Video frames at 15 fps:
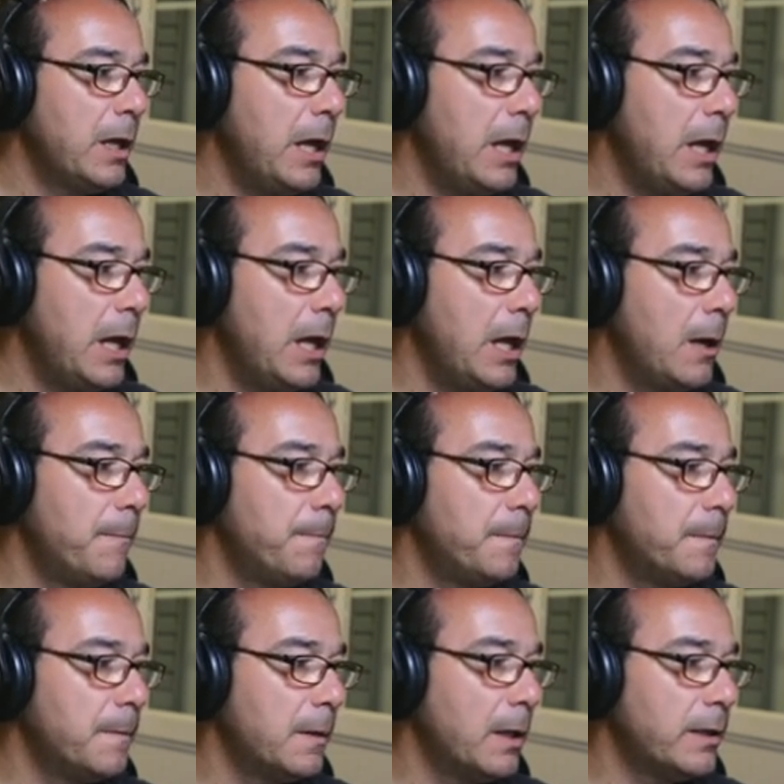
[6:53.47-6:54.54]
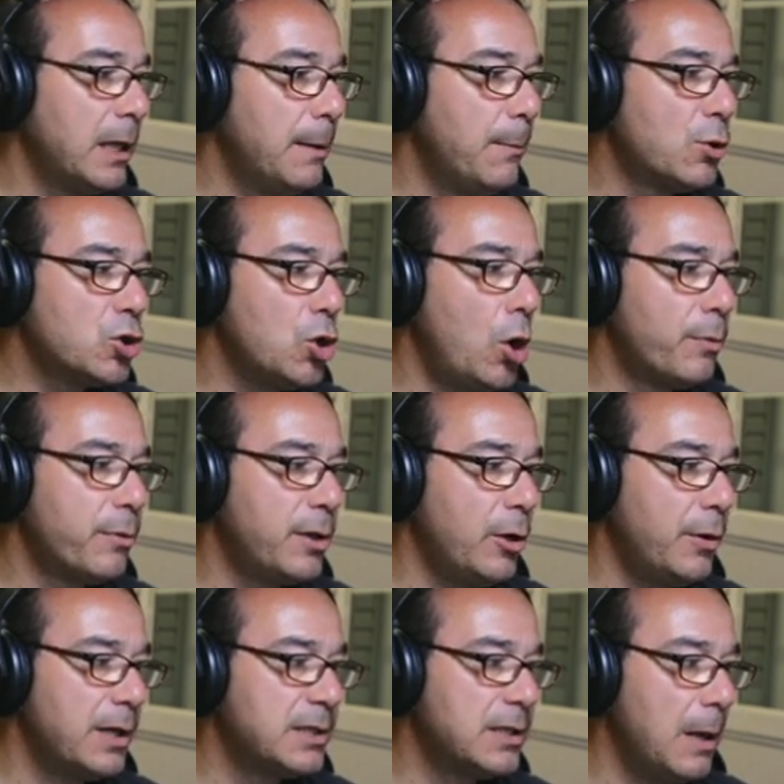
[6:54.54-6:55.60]
Eh, tenemos
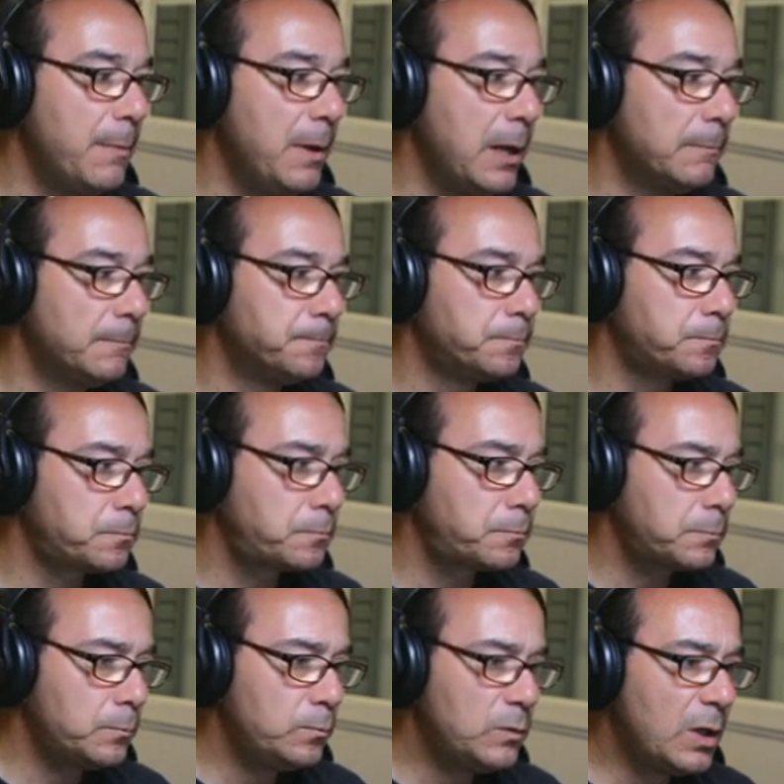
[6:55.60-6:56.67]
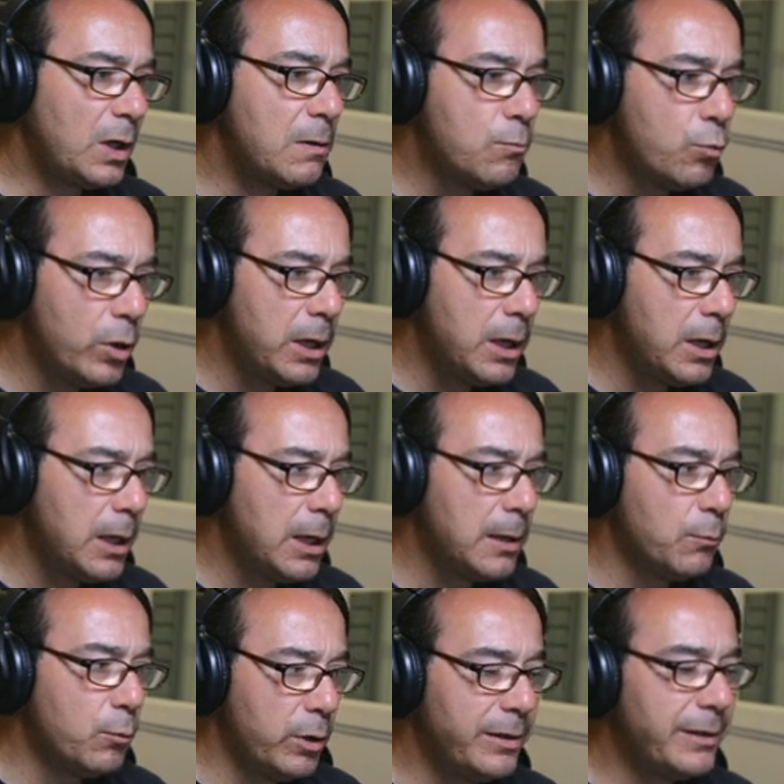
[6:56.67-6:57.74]
opciones también,
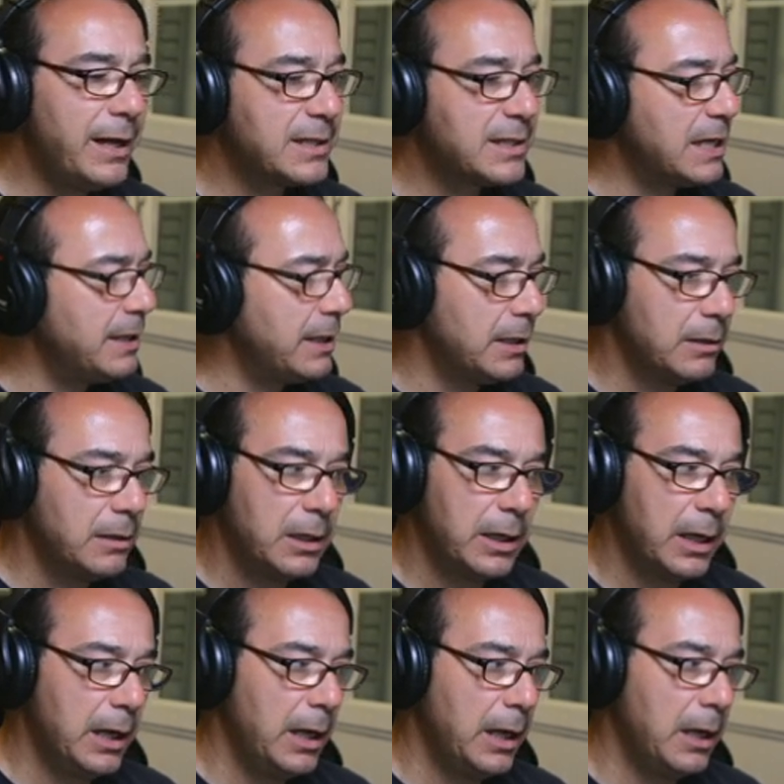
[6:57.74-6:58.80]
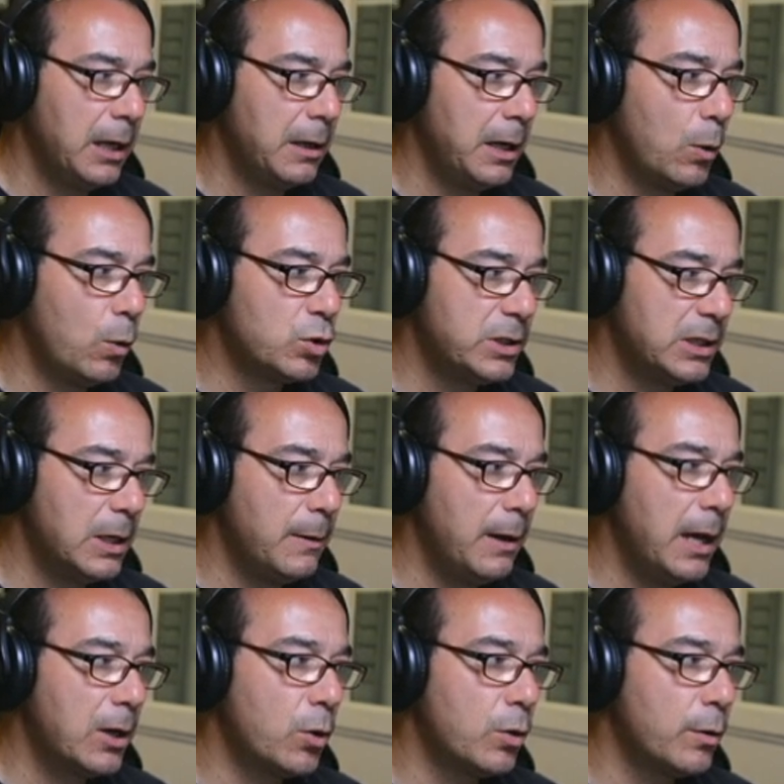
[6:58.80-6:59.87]
muy, muy interesante. El que le guste
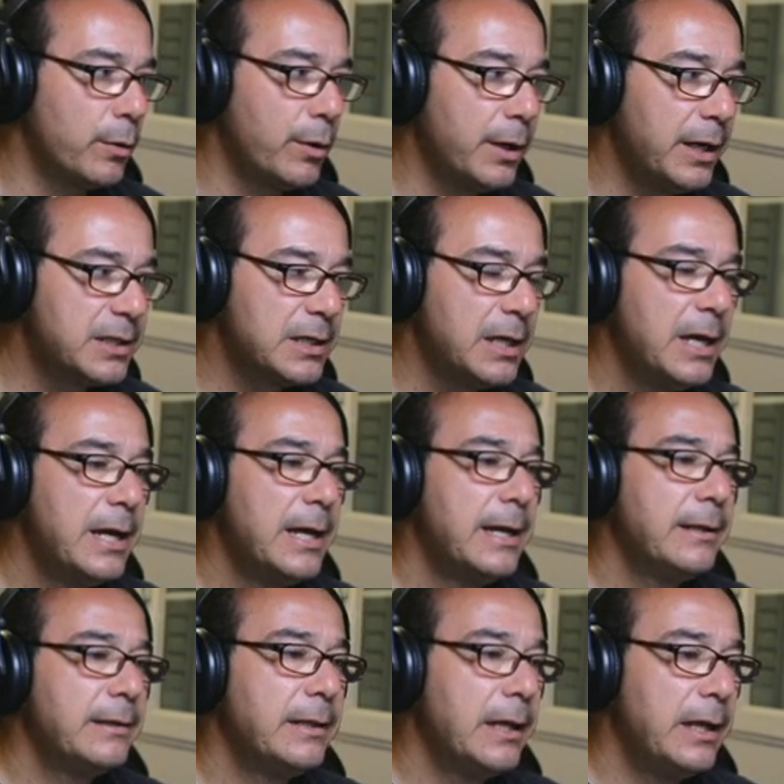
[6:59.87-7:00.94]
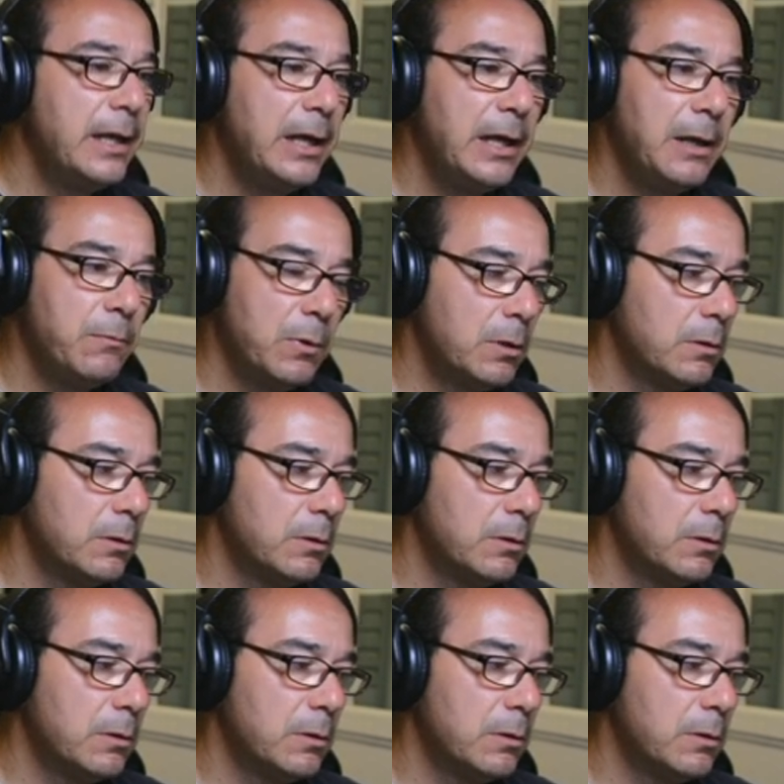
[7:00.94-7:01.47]
trabajar con opciones tiene,